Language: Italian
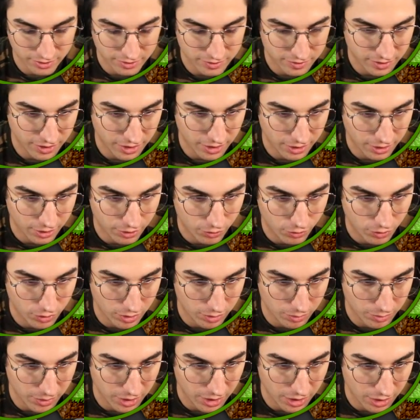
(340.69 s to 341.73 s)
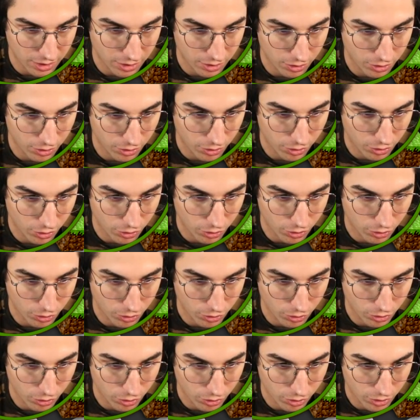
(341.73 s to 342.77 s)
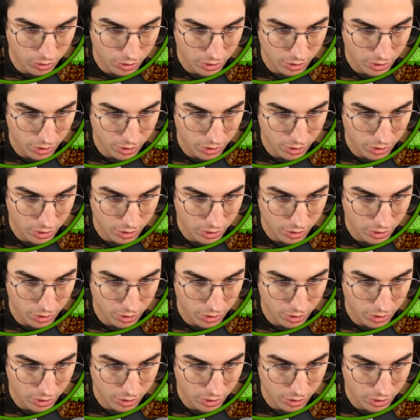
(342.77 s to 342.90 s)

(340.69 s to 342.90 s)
seguimi, allora...